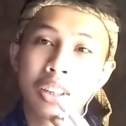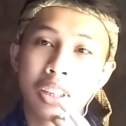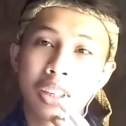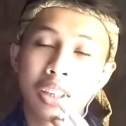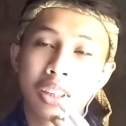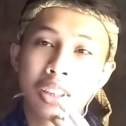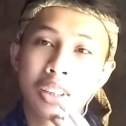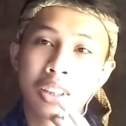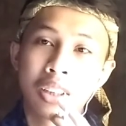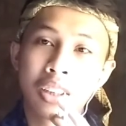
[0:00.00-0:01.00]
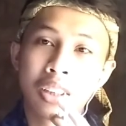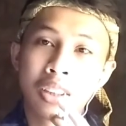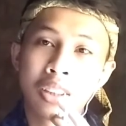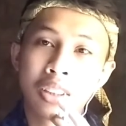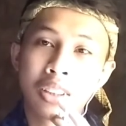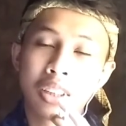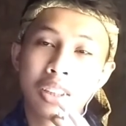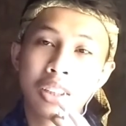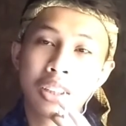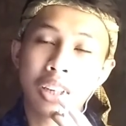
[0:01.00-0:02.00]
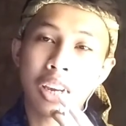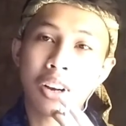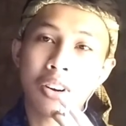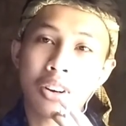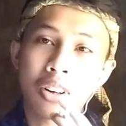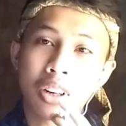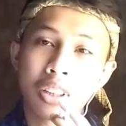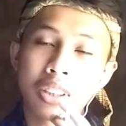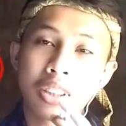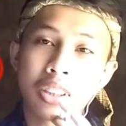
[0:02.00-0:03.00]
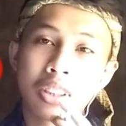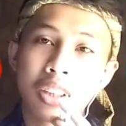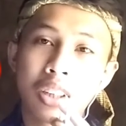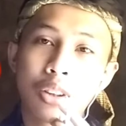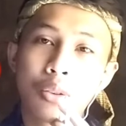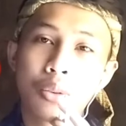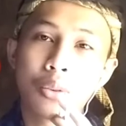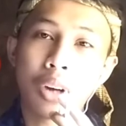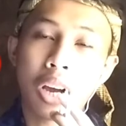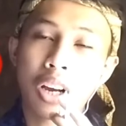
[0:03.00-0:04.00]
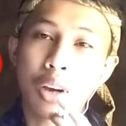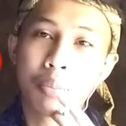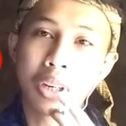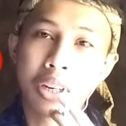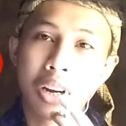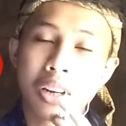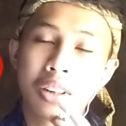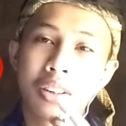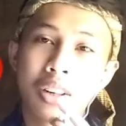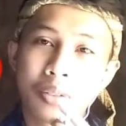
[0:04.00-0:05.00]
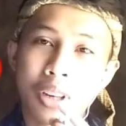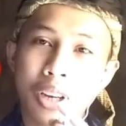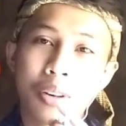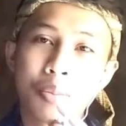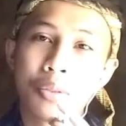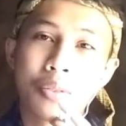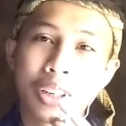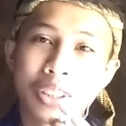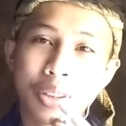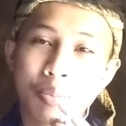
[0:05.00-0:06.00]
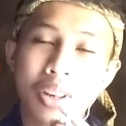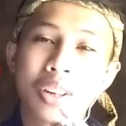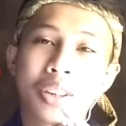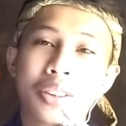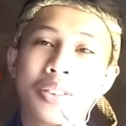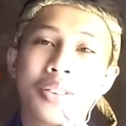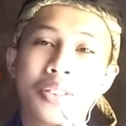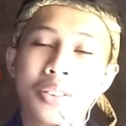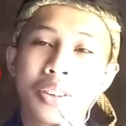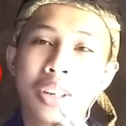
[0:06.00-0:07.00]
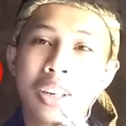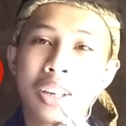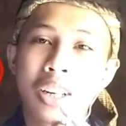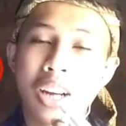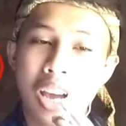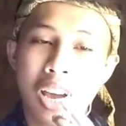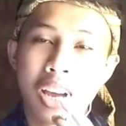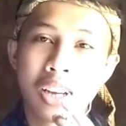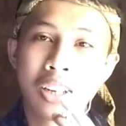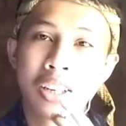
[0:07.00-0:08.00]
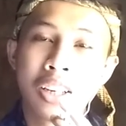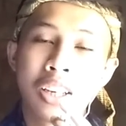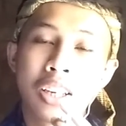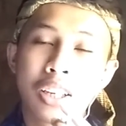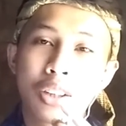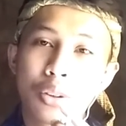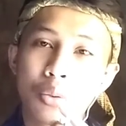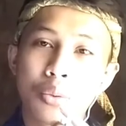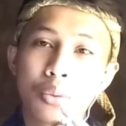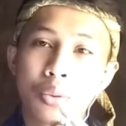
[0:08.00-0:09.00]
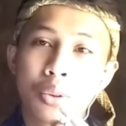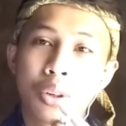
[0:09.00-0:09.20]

ini jadi ekor ceruknya itu agak beda kayak lebih fleksibel gitu nah itu